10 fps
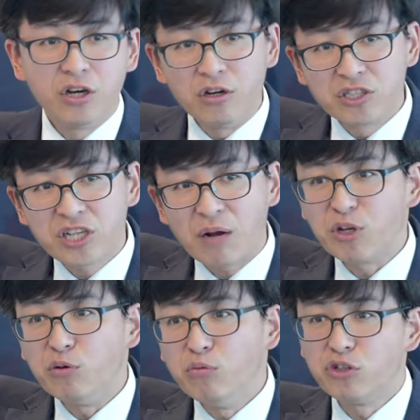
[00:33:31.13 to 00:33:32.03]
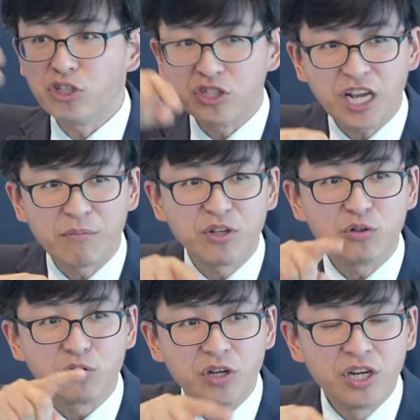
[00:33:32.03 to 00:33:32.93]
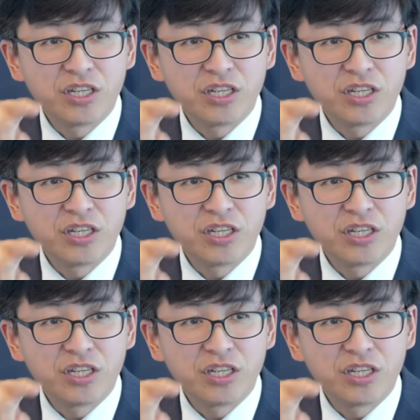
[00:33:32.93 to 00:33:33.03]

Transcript: 呃，上面有牧师，下面有。